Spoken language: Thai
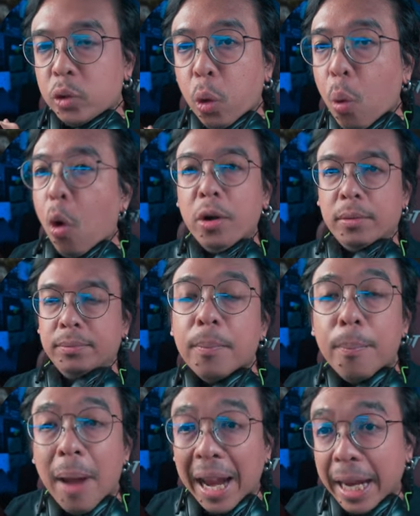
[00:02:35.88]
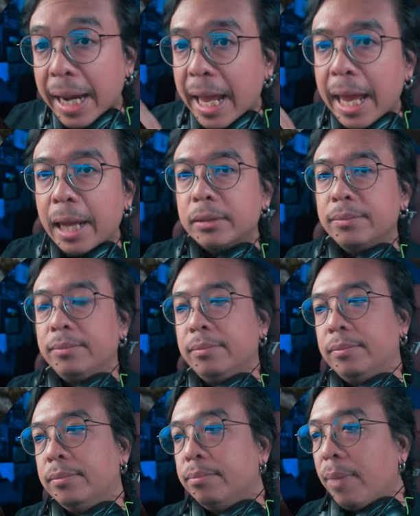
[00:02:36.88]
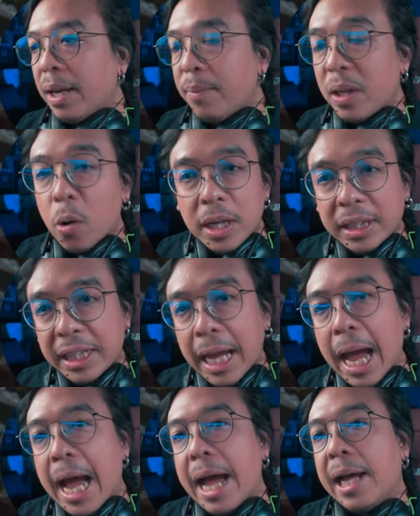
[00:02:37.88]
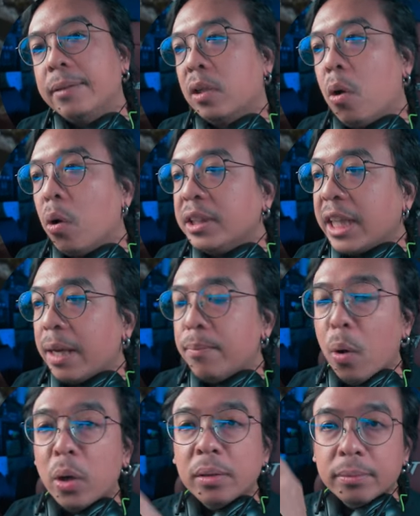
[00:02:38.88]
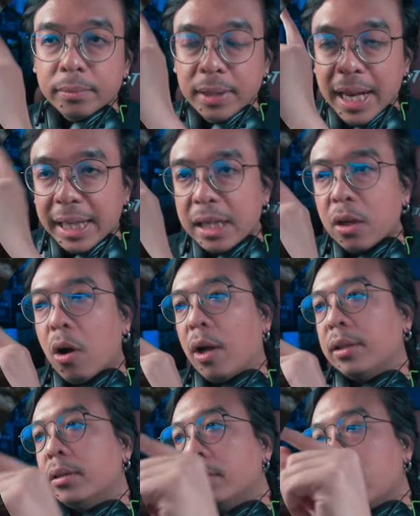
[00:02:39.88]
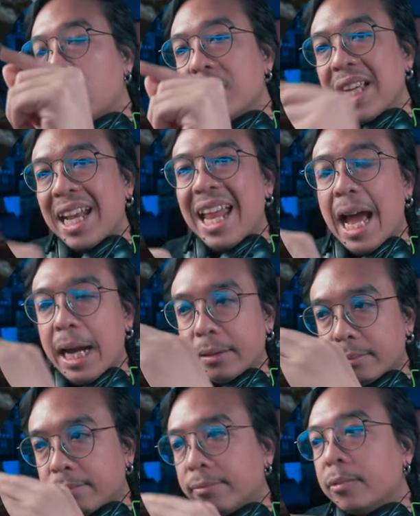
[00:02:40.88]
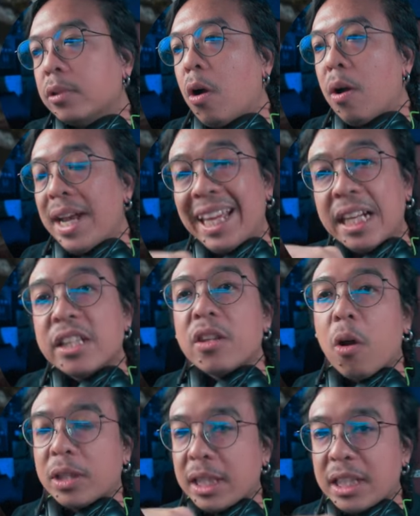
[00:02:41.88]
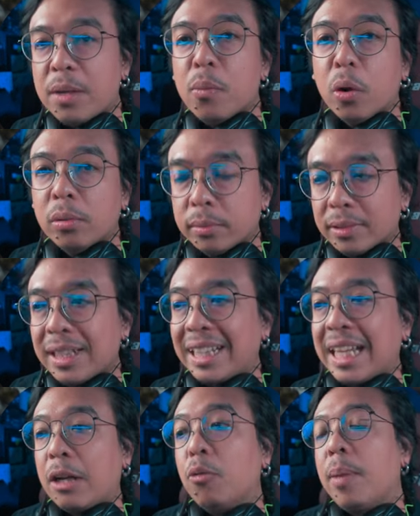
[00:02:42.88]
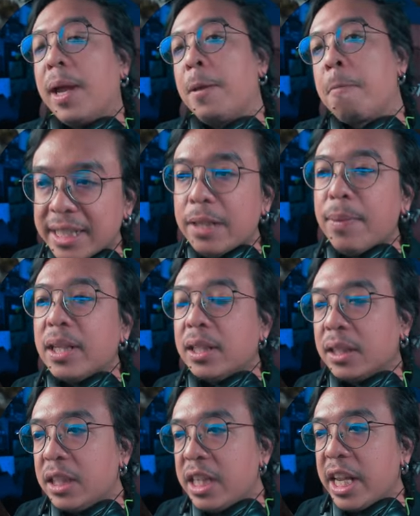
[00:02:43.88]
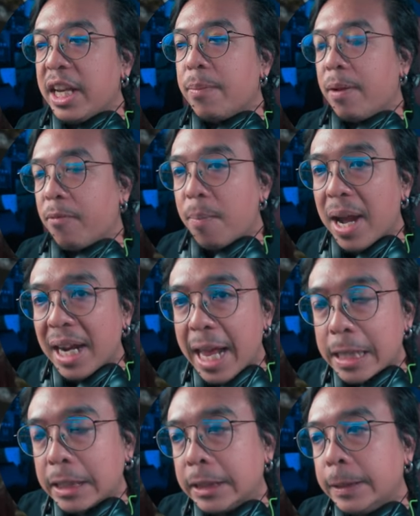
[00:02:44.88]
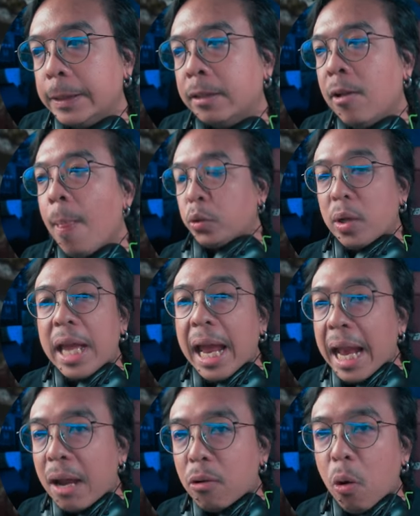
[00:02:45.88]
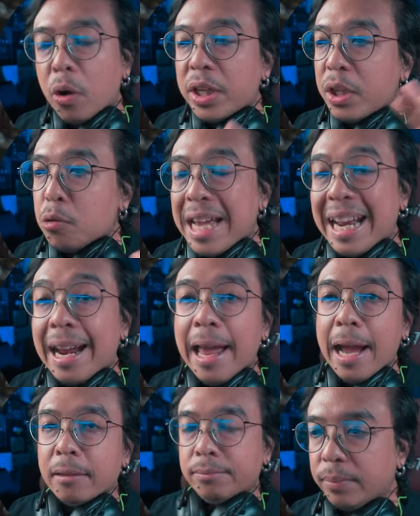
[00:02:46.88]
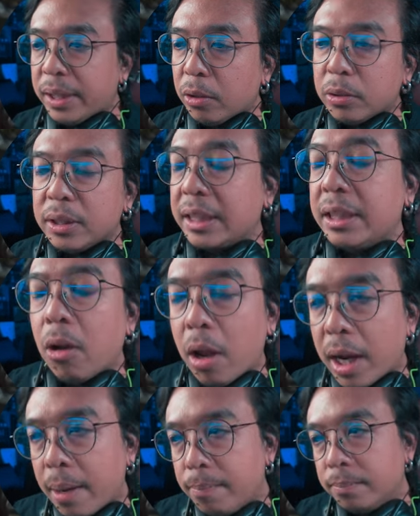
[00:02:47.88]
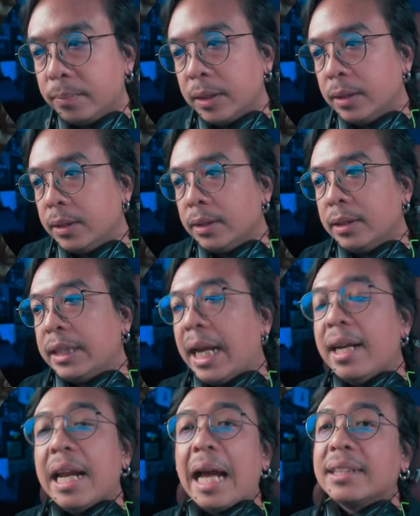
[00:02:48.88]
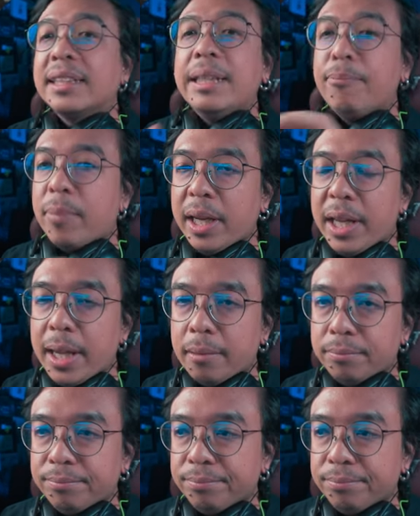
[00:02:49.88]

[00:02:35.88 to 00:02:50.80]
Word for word: ทุกคนแบ่งกันเองไม่มีกฎกติกา คนชั้นบนได้กินก่อน คนชั้นล่างก็ได้กินต่อจากชั้นบนถัดๆลงไป สิ่งที่มันเกิดขึ้นในเดอะแพลตฟอร์มภาคแรกก็คือ ส่วนใหญ่แล้วคนที่อยู่ชั้นล่างๆไม่ต้องถึงชั้นที่ร้อยนะครับ ชั้นหลักสิบอะไรเนี่ย